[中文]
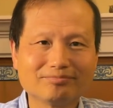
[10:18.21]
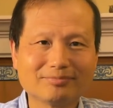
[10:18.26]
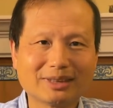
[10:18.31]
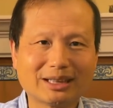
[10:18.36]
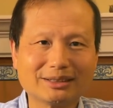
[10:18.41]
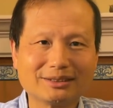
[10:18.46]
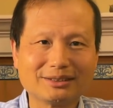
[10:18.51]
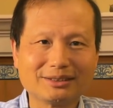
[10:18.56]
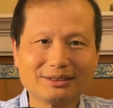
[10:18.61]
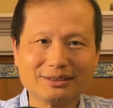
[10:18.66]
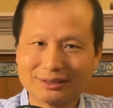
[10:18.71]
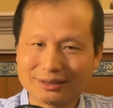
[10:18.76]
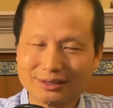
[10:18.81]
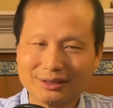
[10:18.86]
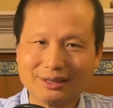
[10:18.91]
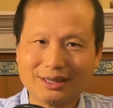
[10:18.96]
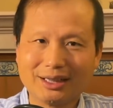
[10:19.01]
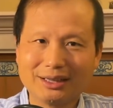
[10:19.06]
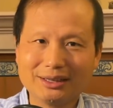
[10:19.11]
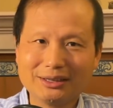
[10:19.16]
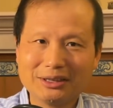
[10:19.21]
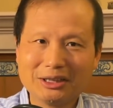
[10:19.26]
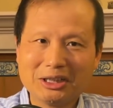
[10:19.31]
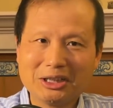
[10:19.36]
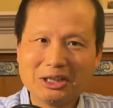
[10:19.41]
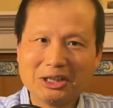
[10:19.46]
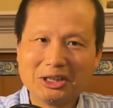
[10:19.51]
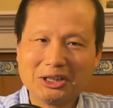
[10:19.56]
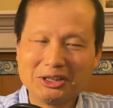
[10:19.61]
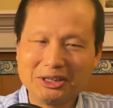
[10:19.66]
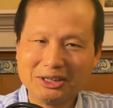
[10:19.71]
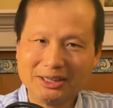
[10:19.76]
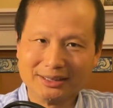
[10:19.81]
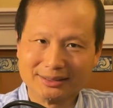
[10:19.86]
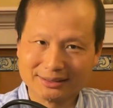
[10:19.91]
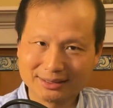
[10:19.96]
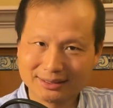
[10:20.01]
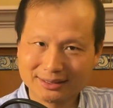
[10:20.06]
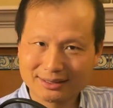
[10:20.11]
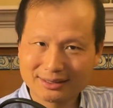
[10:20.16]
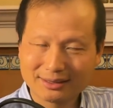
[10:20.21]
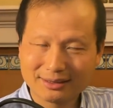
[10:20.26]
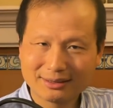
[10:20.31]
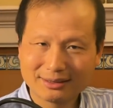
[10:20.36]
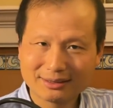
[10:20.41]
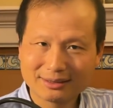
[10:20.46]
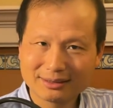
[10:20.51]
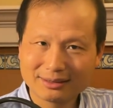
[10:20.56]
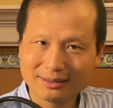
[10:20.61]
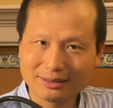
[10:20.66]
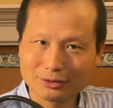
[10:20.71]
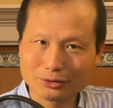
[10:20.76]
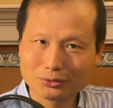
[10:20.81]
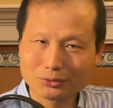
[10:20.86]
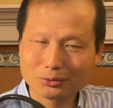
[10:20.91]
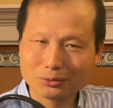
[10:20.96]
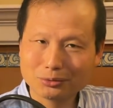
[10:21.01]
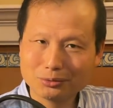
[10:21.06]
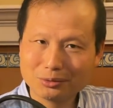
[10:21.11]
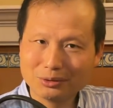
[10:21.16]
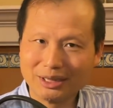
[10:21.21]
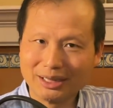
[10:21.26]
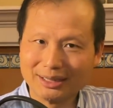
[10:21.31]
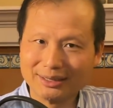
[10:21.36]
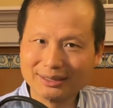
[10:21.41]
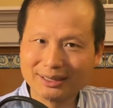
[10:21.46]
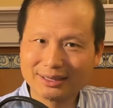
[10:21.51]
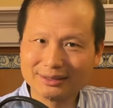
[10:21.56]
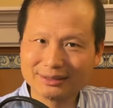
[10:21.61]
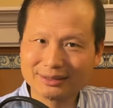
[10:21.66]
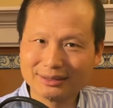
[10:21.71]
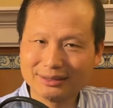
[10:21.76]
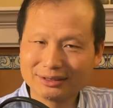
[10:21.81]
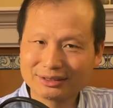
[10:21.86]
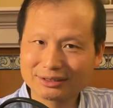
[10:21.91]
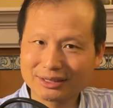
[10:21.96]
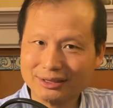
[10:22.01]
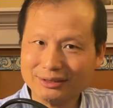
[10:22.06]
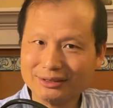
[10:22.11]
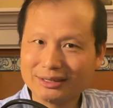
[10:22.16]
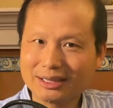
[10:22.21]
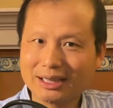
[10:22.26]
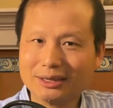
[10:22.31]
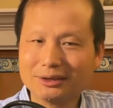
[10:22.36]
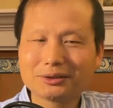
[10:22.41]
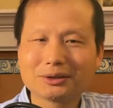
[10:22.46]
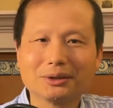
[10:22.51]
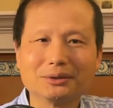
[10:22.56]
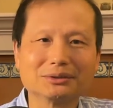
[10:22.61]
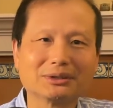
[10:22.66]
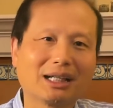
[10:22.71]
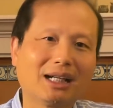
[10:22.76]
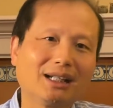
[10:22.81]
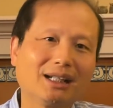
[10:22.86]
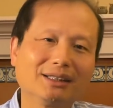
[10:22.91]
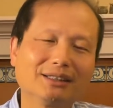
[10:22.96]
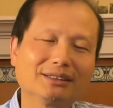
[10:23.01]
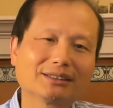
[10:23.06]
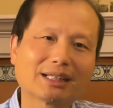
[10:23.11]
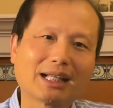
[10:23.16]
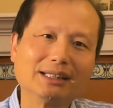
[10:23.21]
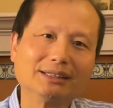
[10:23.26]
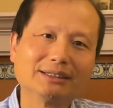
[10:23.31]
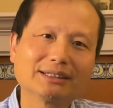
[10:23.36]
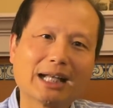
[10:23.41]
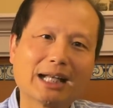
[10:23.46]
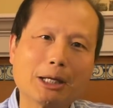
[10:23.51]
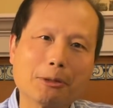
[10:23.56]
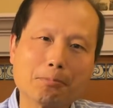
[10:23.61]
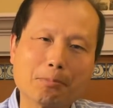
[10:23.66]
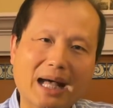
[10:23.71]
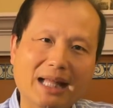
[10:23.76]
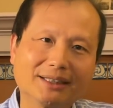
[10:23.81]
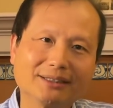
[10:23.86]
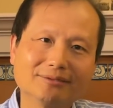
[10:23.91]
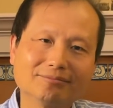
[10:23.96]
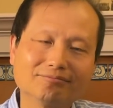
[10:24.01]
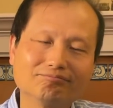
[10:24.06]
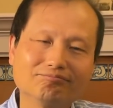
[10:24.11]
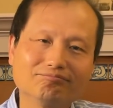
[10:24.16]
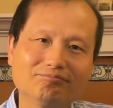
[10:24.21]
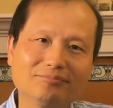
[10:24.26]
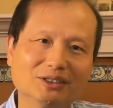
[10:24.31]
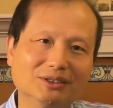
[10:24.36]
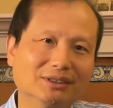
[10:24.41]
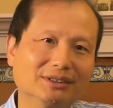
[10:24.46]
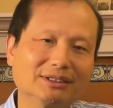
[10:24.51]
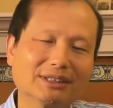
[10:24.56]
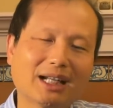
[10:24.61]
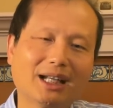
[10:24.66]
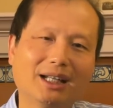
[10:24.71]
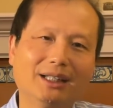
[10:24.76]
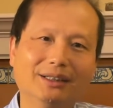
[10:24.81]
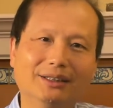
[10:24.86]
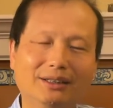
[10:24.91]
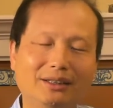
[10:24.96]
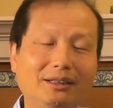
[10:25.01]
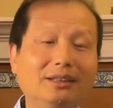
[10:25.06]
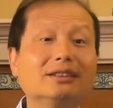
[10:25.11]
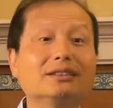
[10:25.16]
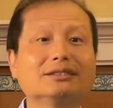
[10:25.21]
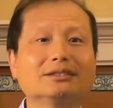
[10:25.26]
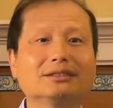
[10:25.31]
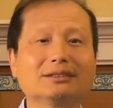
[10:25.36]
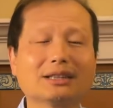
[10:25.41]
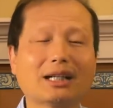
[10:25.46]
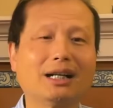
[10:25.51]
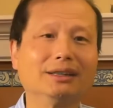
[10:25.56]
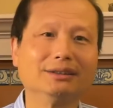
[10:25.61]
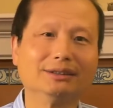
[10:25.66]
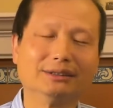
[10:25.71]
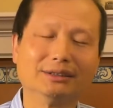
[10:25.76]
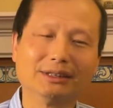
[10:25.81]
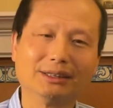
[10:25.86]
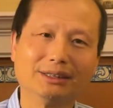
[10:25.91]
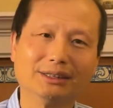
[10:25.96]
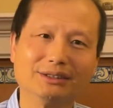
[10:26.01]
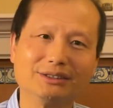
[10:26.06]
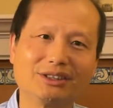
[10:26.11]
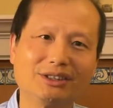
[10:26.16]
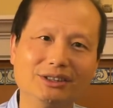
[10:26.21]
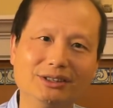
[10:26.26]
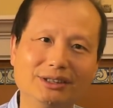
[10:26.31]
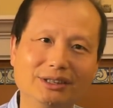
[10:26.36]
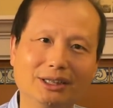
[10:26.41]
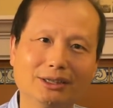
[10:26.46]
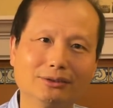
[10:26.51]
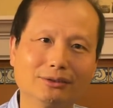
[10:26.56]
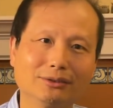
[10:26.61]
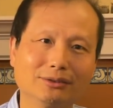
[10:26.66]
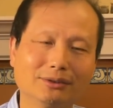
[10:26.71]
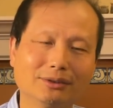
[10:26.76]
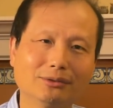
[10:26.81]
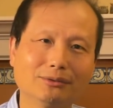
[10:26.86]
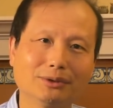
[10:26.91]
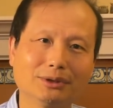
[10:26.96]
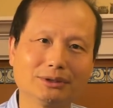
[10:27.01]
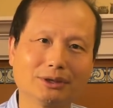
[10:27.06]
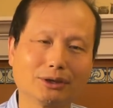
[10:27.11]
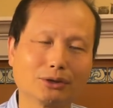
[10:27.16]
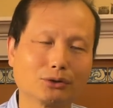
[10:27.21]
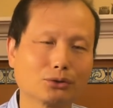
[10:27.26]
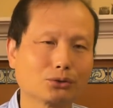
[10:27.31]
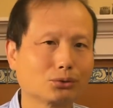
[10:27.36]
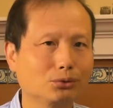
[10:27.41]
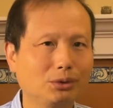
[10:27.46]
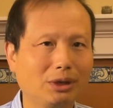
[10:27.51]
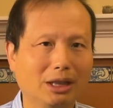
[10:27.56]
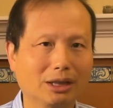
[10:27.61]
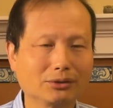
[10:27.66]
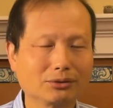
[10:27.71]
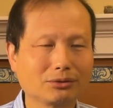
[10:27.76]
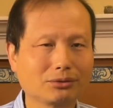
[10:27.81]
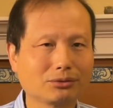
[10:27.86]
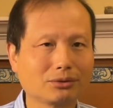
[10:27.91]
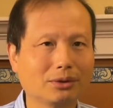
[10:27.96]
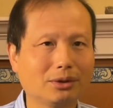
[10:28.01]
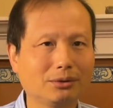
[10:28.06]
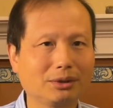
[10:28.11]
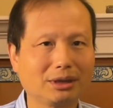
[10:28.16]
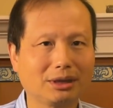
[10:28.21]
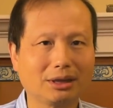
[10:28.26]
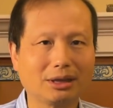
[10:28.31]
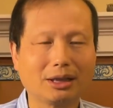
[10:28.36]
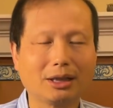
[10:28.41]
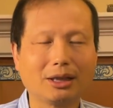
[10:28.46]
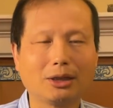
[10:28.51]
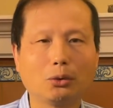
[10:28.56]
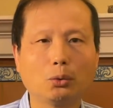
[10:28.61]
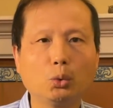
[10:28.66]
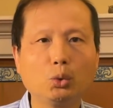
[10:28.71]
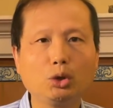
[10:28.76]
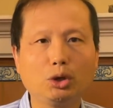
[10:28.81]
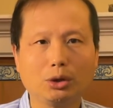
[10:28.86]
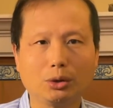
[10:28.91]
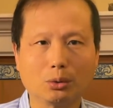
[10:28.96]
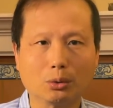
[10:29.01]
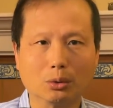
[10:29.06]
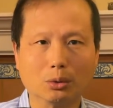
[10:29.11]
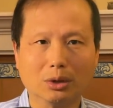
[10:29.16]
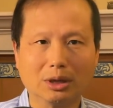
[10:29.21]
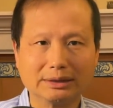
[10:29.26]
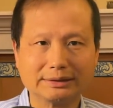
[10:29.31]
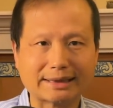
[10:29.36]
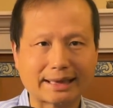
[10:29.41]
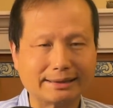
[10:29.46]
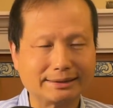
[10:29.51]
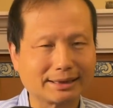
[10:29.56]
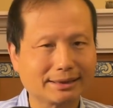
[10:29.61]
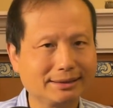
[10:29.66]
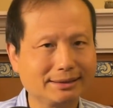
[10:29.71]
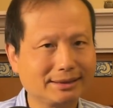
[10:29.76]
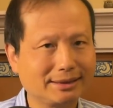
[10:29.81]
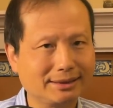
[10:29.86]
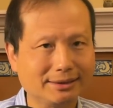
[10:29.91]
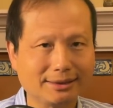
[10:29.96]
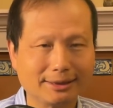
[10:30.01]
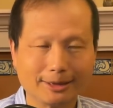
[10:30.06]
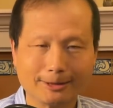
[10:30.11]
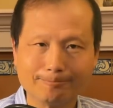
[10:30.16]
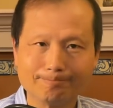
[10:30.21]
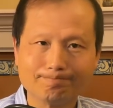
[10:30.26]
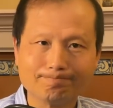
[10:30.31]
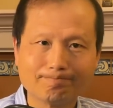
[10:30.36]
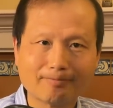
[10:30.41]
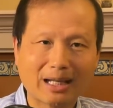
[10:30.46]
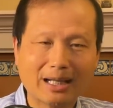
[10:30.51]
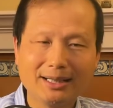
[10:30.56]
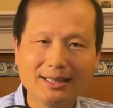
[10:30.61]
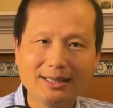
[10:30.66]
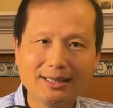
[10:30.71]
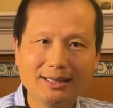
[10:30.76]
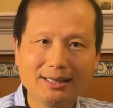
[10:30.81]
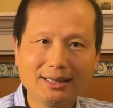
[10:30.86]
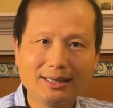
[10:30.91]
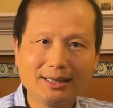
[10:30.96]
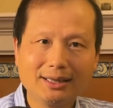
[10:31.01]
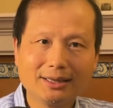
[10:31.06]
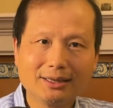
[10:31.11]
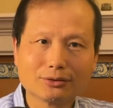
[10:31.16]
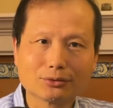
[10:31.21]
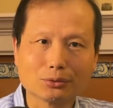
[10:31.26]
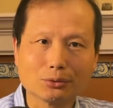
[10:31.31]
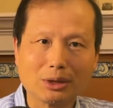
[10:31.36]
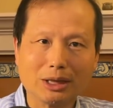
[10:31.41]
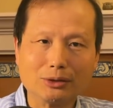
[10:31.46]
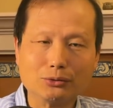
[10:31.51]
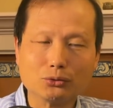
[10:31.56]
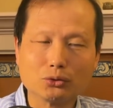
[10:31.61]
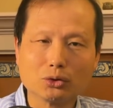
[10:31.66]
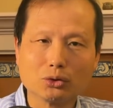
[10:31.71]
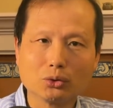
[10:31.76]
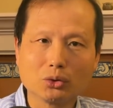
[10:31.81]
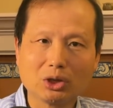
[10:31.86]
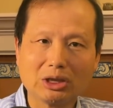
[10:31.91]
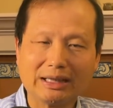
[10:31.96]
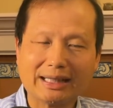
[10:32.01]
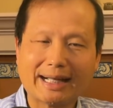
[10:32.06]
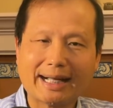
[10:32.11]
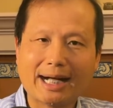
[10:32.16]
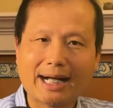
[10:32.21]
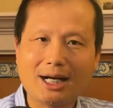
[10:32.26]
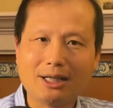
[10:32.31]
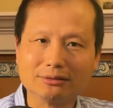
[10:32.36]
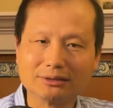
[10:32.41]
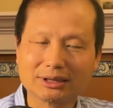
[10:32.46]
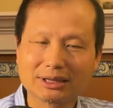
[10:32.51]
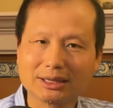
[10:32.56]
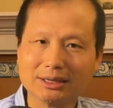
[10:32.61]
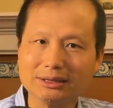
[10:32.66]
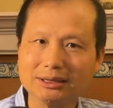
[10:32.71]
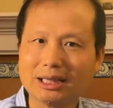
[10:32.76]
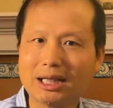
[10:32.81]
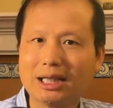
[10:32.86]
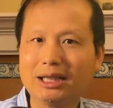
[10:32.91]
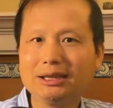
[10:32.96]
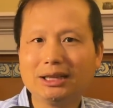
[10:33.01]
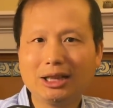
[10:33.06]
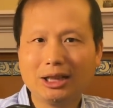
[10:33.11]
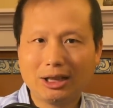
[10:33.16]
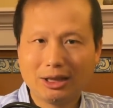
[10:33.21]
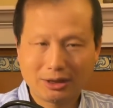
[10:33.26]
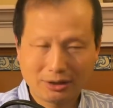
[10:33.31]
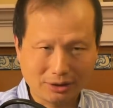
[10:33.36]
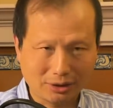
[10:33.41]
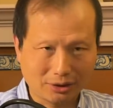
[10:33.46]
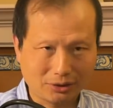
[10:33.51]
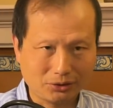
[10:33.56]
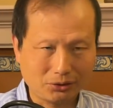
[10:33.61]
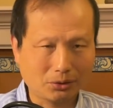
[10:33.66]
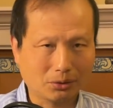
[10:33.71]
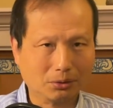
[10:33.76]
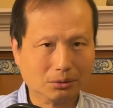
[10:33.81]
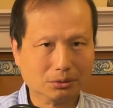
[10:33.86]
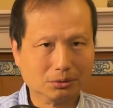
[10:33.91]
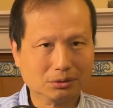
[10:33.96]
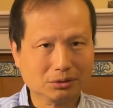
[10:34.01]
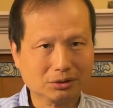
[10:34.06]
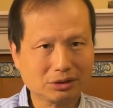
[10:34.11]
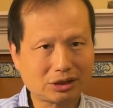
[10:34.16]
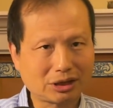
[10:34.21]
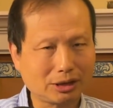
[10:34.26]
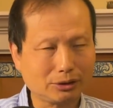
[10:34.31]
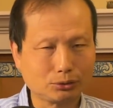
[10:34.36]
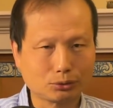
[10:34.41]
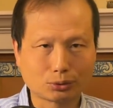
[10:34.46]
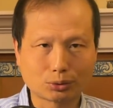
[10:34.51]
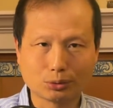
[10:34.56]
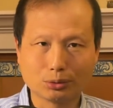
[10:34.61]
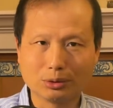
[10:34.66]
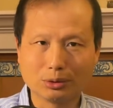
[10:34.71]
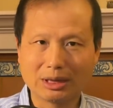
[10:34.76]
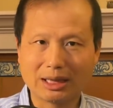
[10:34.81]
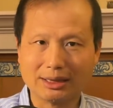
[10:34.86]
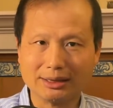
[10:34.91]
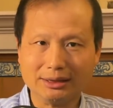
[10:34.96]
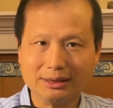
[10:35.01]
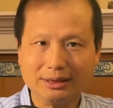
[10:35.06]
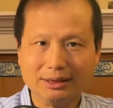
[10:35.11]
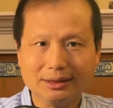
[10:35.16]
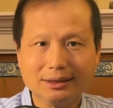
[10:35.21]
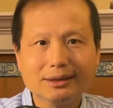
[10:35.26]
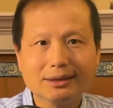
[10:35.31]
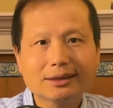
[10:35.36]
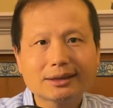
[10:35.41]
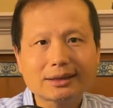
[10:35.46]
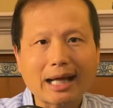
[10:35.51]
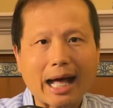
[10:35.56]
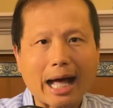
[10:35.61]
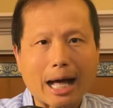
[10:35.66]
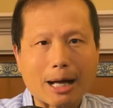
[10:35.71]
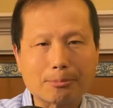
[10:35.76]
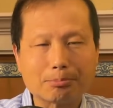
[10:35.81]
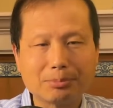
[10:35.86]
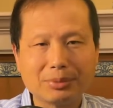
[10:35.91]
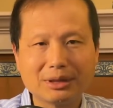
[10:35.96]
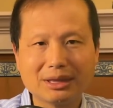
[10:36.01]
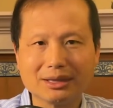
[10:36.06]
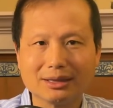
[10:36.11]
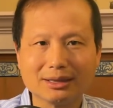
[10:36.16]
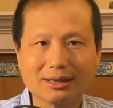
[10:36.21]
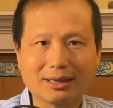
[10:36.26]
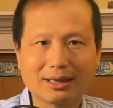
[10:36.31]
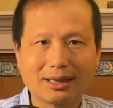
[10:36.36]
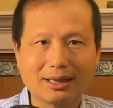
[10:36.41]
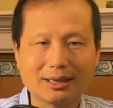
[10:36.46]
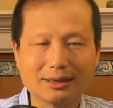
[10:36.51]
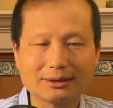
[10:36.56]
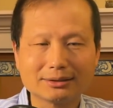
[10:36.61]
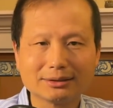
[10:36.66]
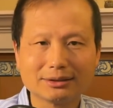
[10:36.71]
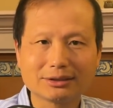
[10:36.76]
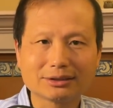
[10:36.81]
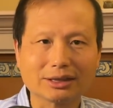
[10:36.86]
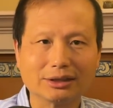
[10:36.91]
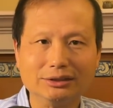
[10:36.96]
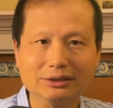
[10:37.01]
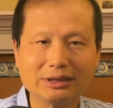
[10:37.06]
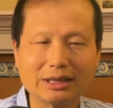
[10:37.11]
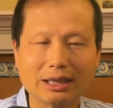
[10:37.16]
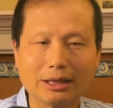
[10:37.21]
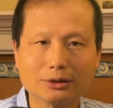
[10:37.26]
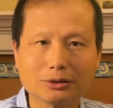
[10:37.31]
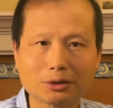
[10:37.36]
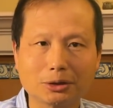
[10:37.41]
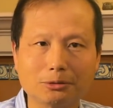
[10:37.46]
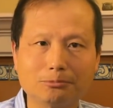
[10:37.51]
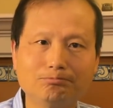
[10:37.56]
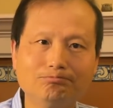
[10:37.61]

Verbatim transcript: 啊，其实呢，也是呃苏联那些神枪手的山寨版，就是在二战呃期间。或者苏联所谓的卫国战争期间，苏联军队呢，号称呢，也涌现出了一大批的神枪手，